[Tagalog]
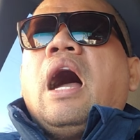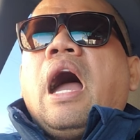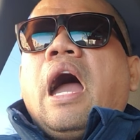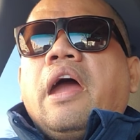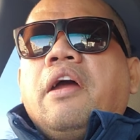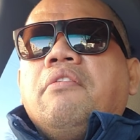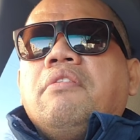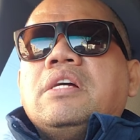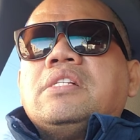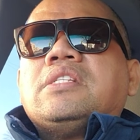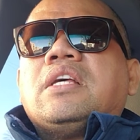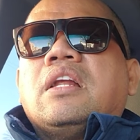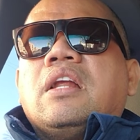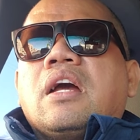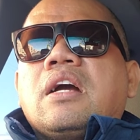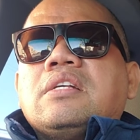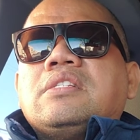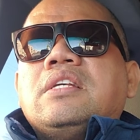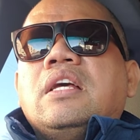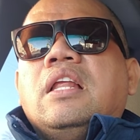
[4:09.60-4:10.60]
high risk
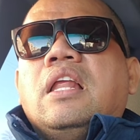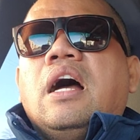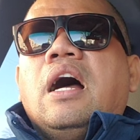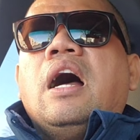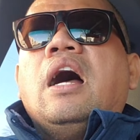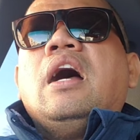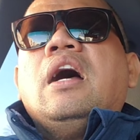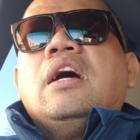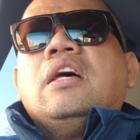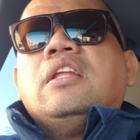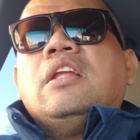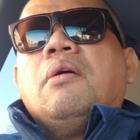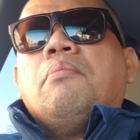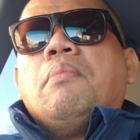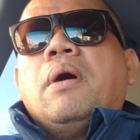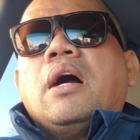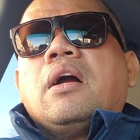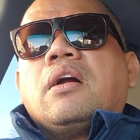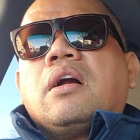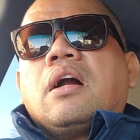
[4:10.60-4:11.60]
talaga sila na
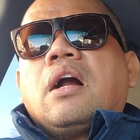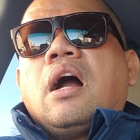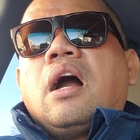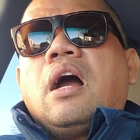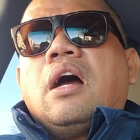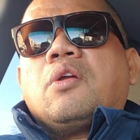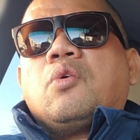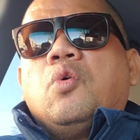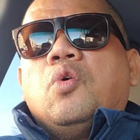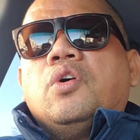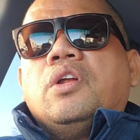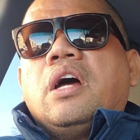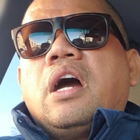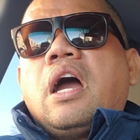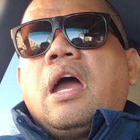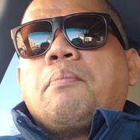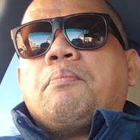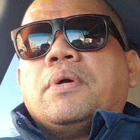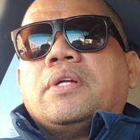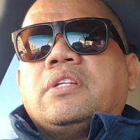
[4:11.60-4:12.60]
magkakaroon ng
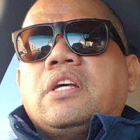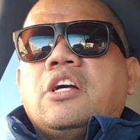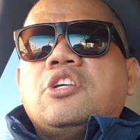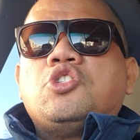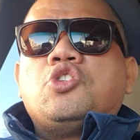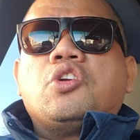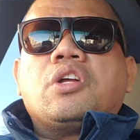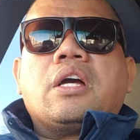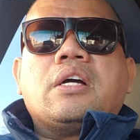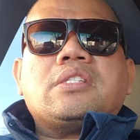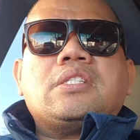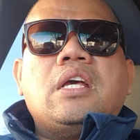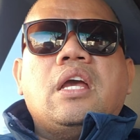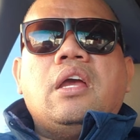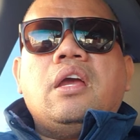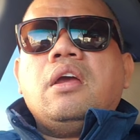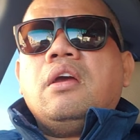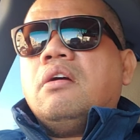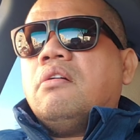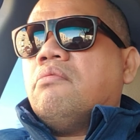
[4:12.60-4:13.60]
hypertension
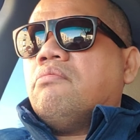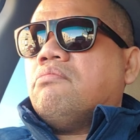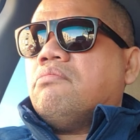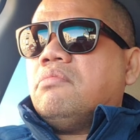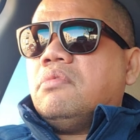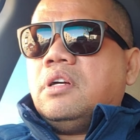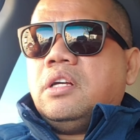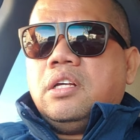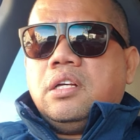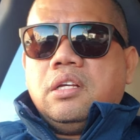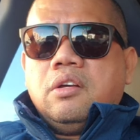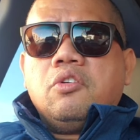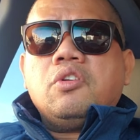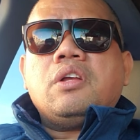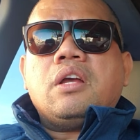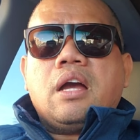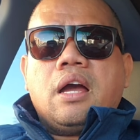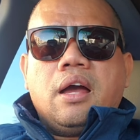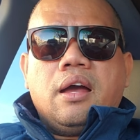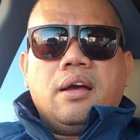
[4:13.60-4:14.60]
kasi
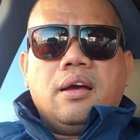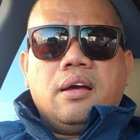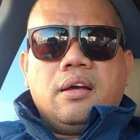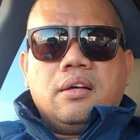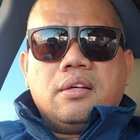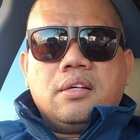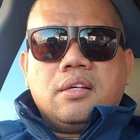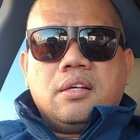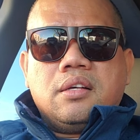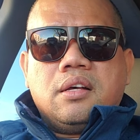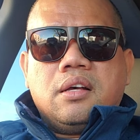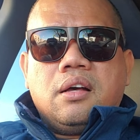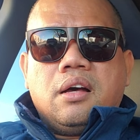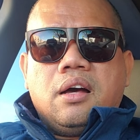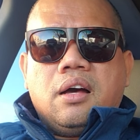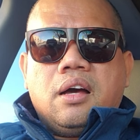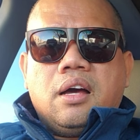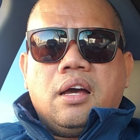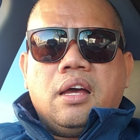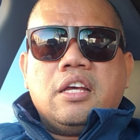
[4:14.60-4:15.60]
yun nga
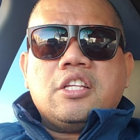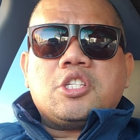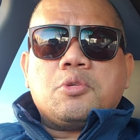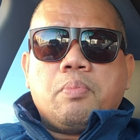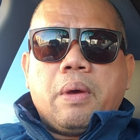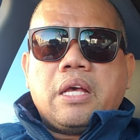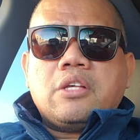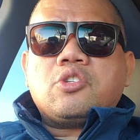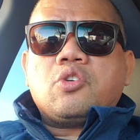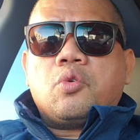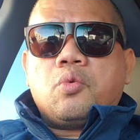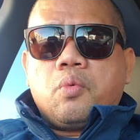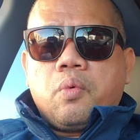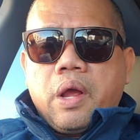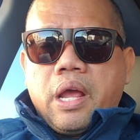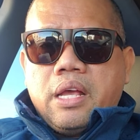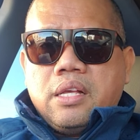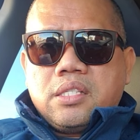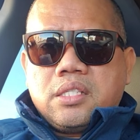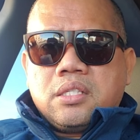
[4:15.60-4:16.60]
uh, it's based on
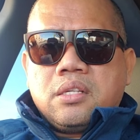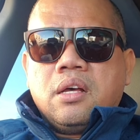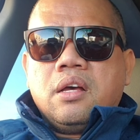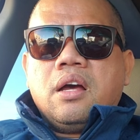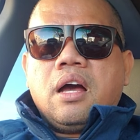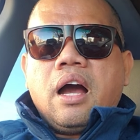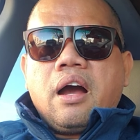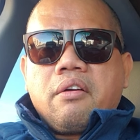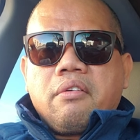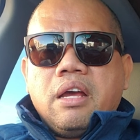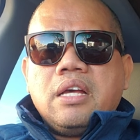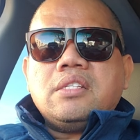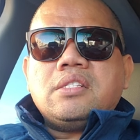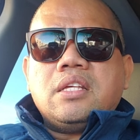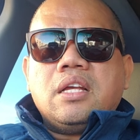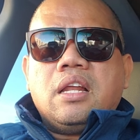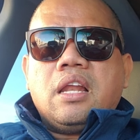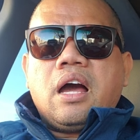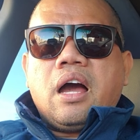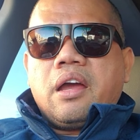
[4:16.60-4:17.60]
race. Ang race
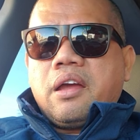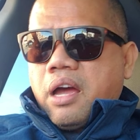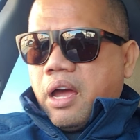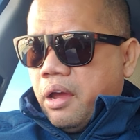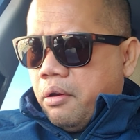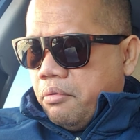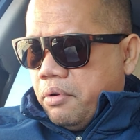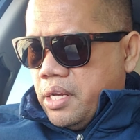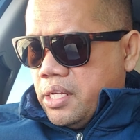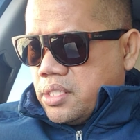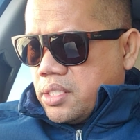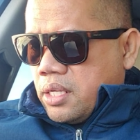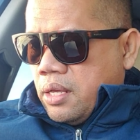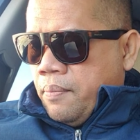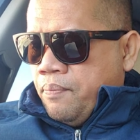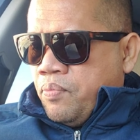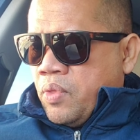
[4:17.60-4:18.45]
nila ay high risk.